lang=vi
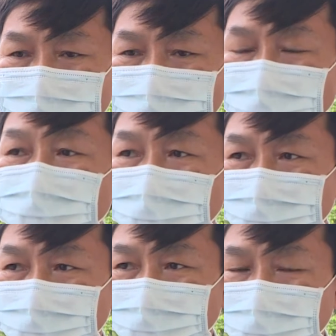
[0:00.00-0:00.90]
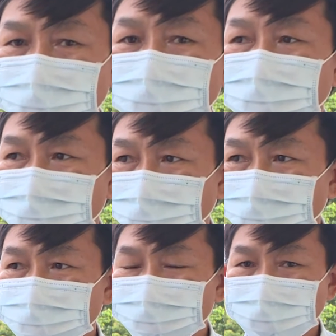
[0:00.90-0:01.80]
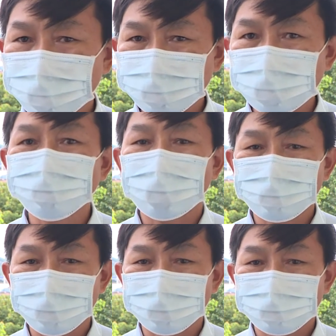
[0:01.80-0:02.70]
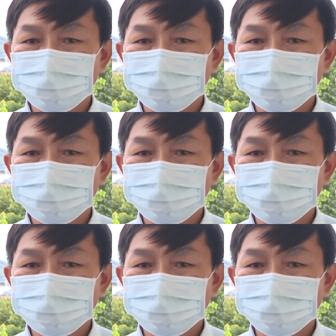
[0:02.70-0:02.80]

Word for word: phun xịt tiêu độc khử trùng à, trên toàn bộ